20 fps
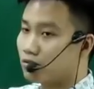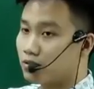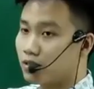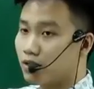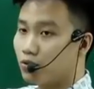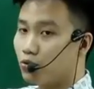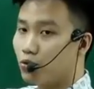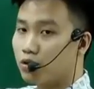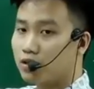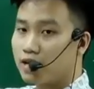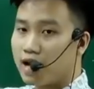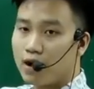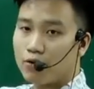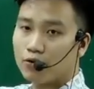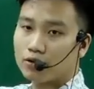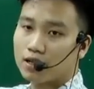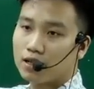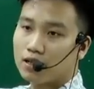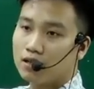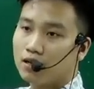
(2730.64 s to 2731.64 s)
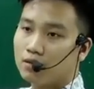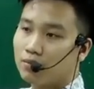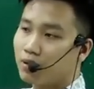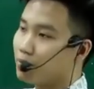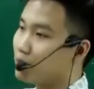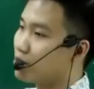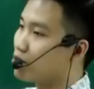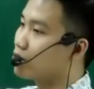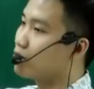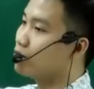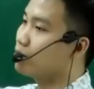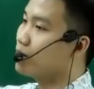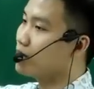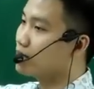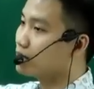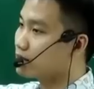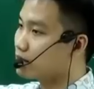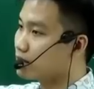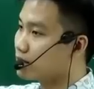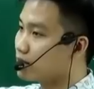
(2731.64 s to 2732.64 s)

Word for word: còn tình huống nào người ta lừa mình còn không biết.